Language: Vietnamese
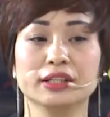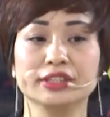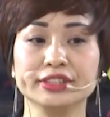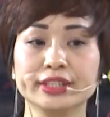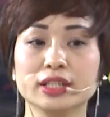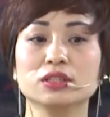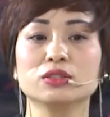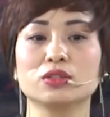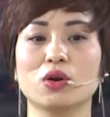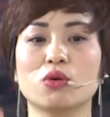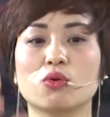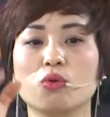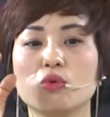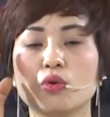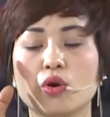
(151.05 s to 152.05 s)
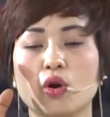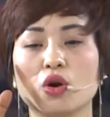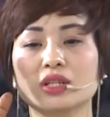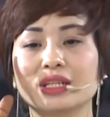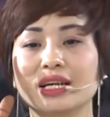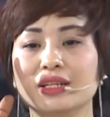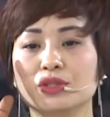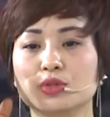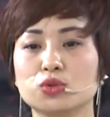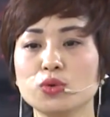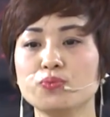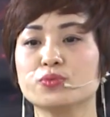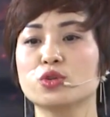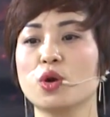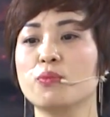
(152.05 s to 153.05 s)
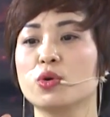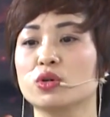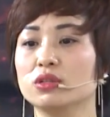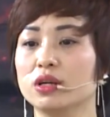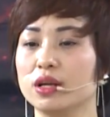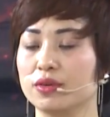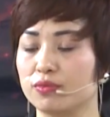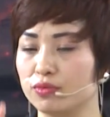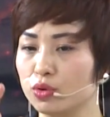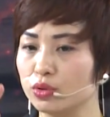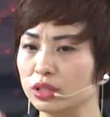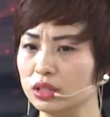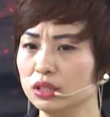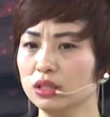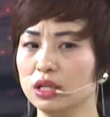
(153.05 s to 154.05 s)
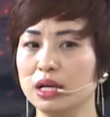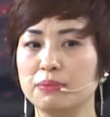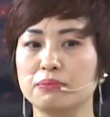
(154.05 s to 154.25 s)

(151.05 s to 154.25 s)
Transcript: nhưng nó cũng có thể giúp cho một người phụ nữ